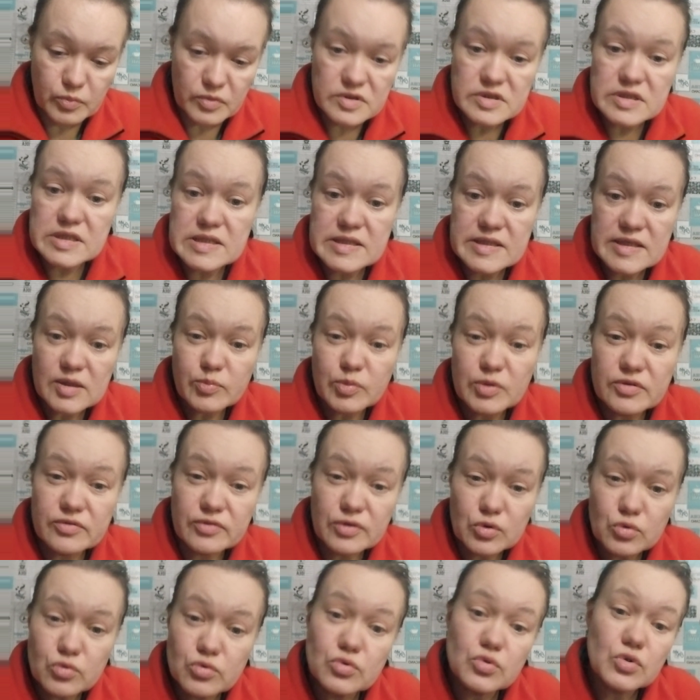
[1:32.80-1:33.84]
сосед по
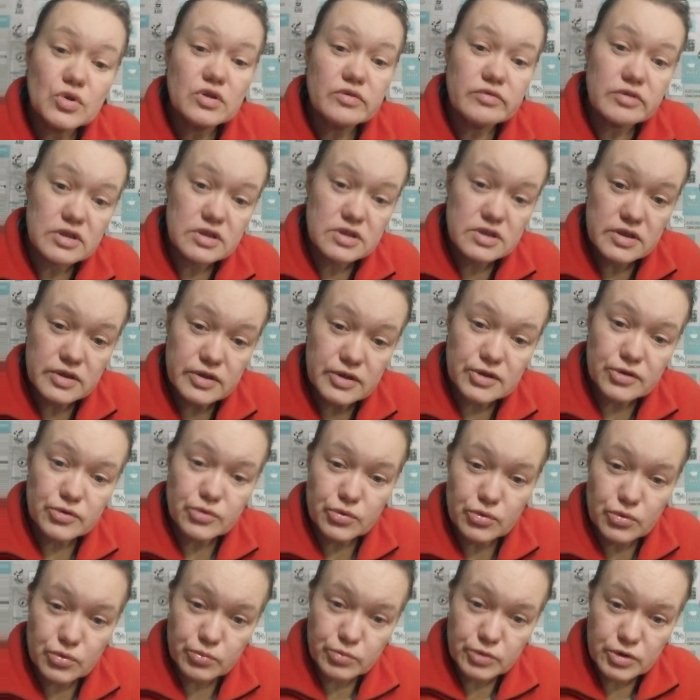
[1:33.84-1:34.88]
двору той квартиры,
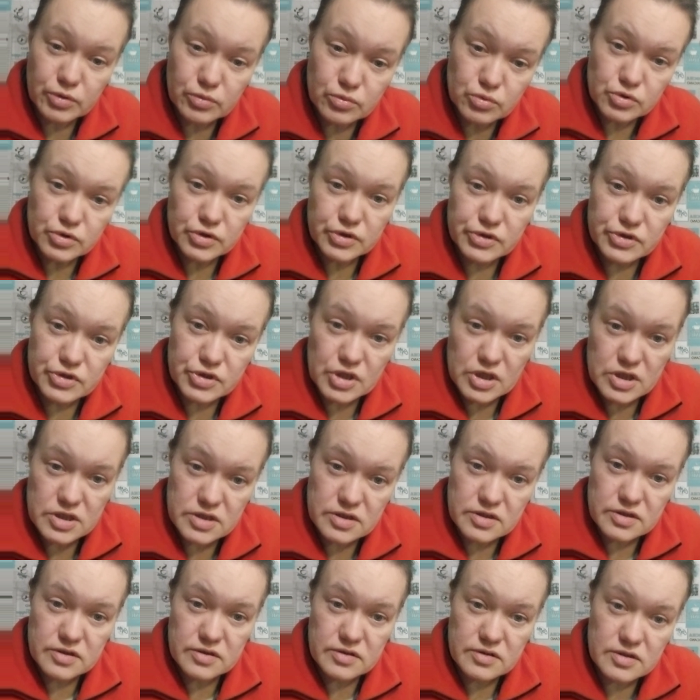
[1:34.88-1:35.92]
которую мне нужно
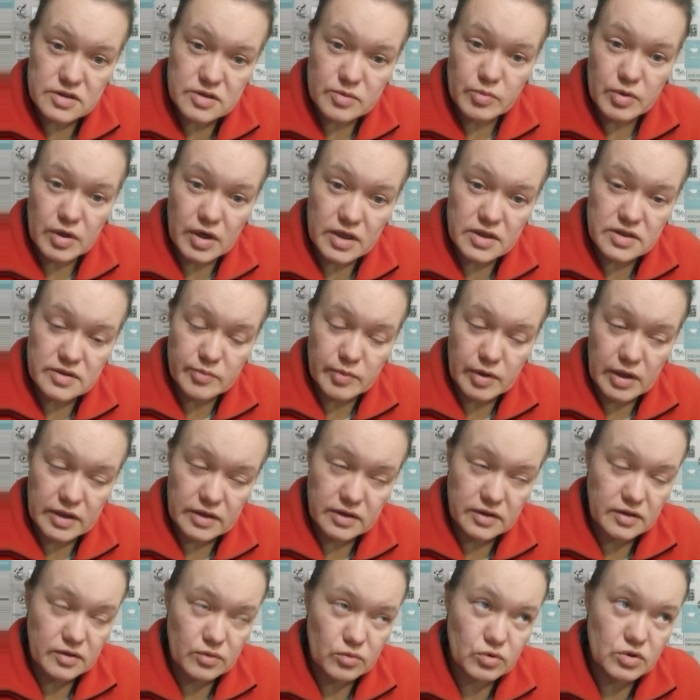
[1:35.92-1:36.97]
сейчас забирать
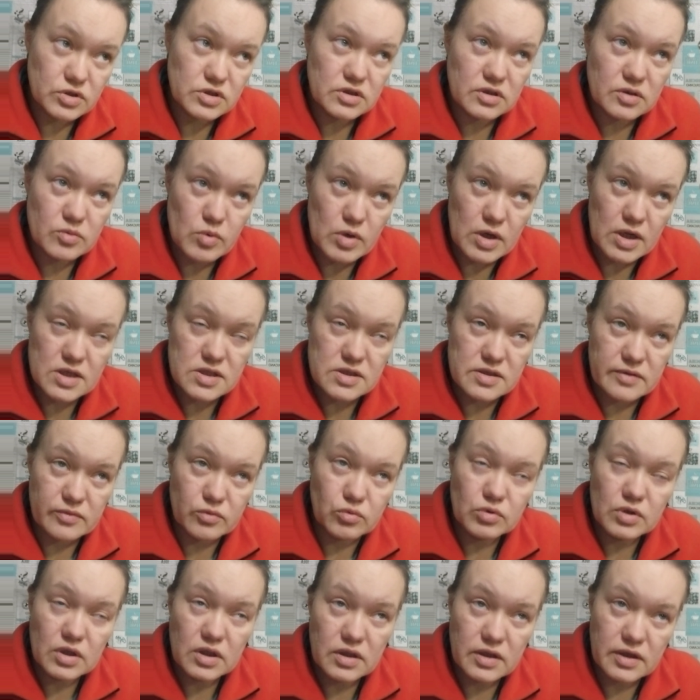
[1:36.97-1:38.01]
обратно у этих мразей.
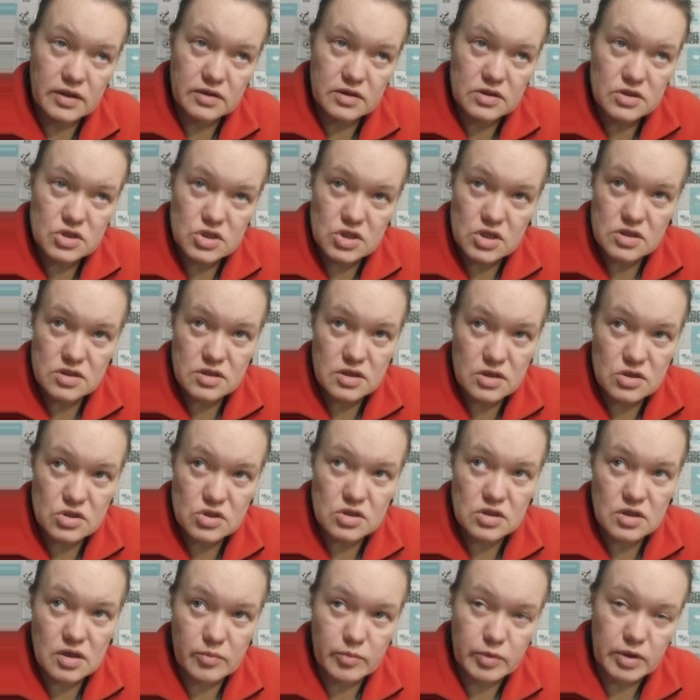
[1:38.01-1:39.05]
Ну да ладно, сейчас
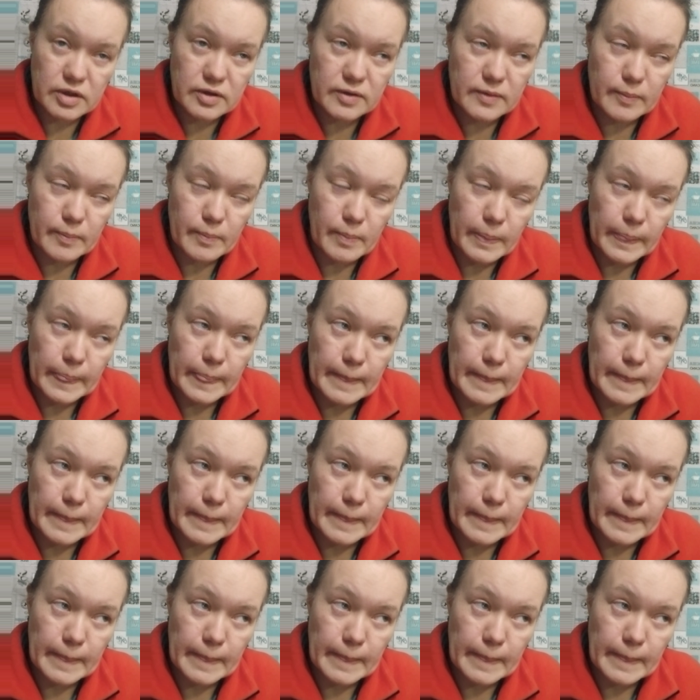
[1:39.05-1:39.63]
речь не об этом.